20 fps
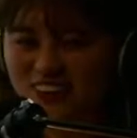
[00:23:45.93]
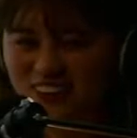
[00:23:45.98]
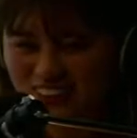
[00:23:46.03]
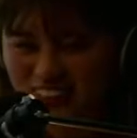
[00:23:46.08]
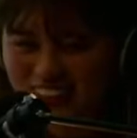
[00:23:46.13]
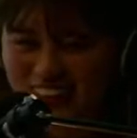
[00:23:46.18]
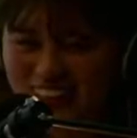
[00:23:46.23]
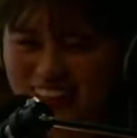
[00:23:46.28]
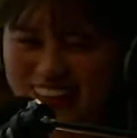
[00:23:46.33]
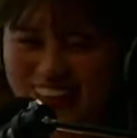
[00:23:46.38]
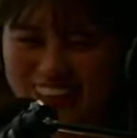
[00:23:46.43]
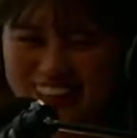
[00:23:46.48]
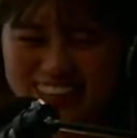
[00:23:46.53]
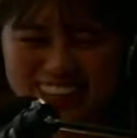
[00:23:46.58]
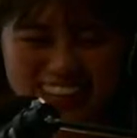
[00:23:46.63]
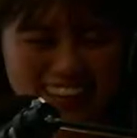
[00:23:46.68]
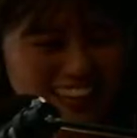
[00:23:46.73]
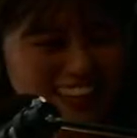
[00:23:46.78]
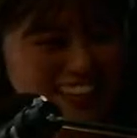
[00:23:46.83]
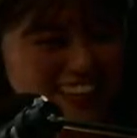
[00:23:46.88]

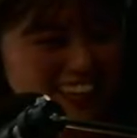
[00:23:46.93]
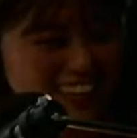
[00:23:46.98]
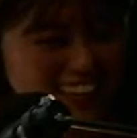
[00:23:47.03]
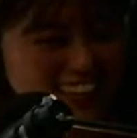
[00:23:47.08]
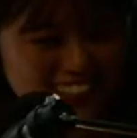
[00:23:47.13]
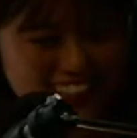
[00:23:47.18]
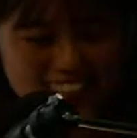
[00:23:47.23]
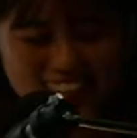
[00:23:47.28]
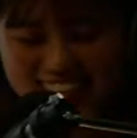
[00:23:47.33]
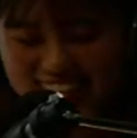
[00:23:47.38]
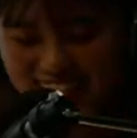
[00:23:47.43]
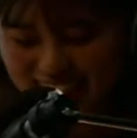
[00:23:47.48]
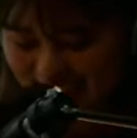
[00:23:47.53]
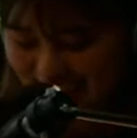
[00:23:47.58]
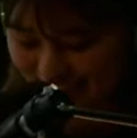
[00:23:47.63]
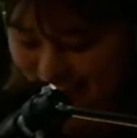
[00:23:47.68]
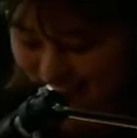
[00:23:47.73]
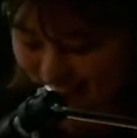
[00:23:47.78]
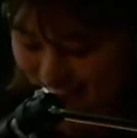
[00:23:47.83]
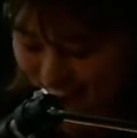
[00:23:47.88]
流したいな
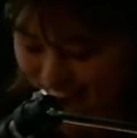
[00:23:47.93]
という風